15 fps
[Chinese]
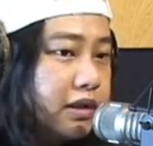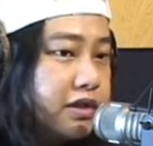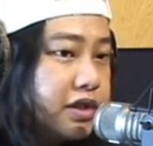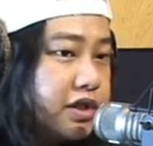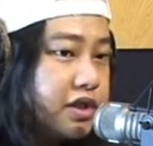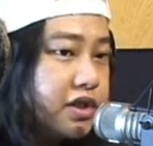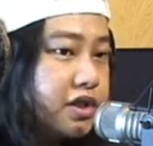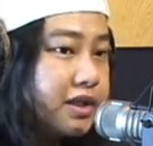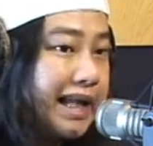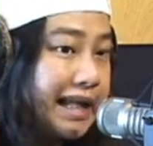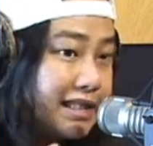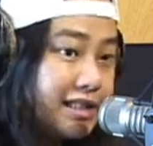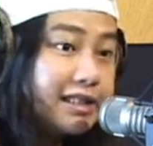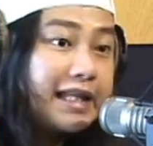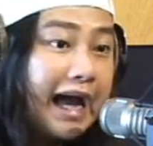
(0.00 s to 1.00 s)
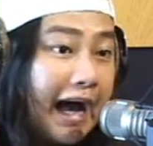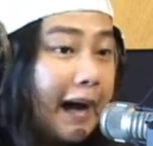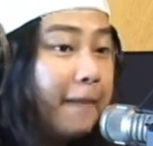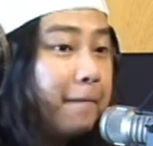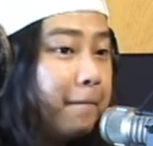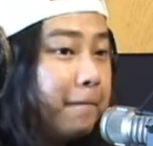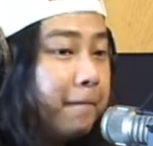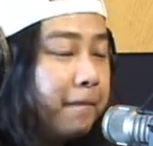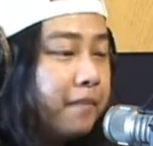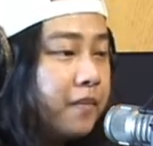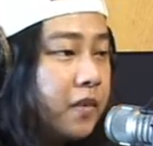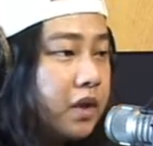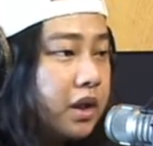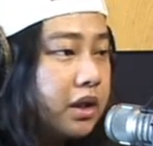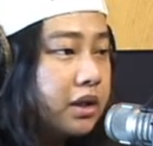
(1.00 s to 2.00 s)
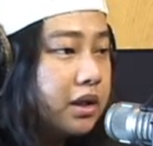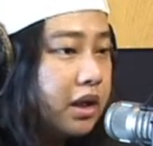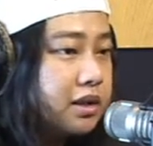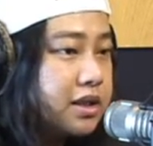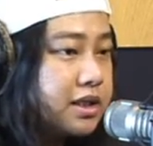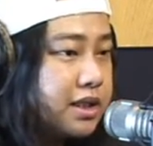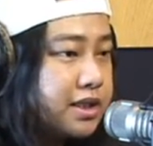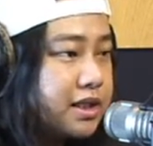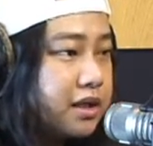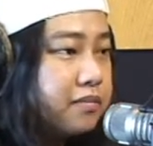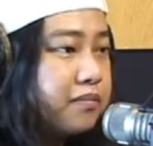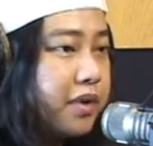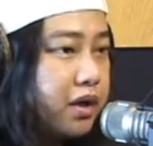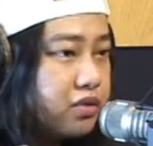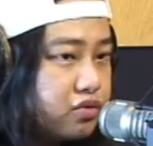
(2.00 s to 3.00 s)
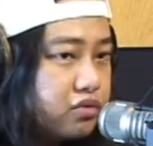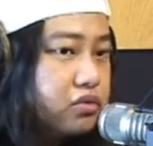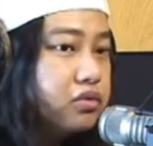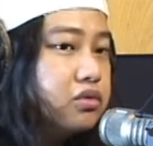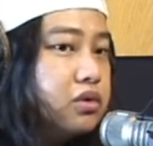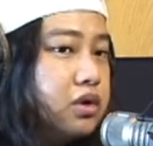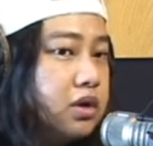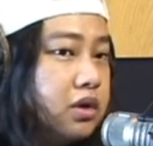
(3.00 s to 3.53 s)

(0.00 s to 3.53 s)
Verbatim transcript: 其实是来自他，嗯，对，然后再加上描述，